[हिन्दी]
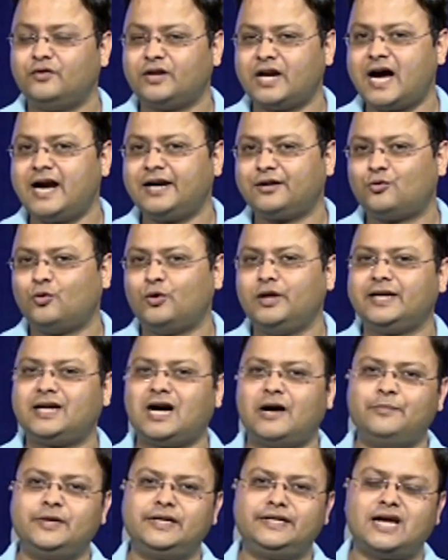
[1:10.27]
विराट कोहली
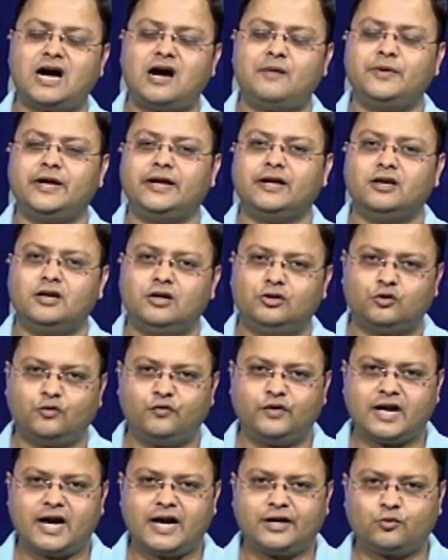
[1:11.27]
का भी नाम है
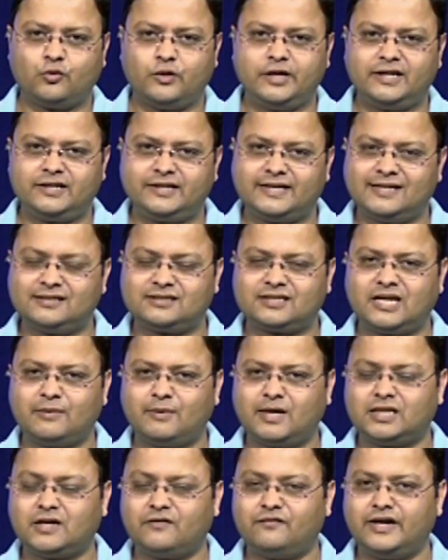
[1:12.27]
तो विराट कोहली टेस्ट
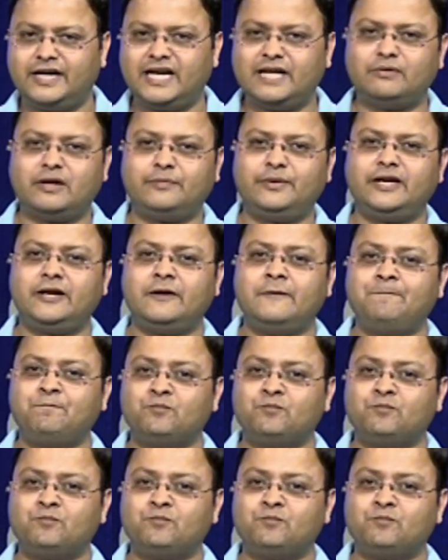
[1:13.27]
के बाद अब वनडे में भी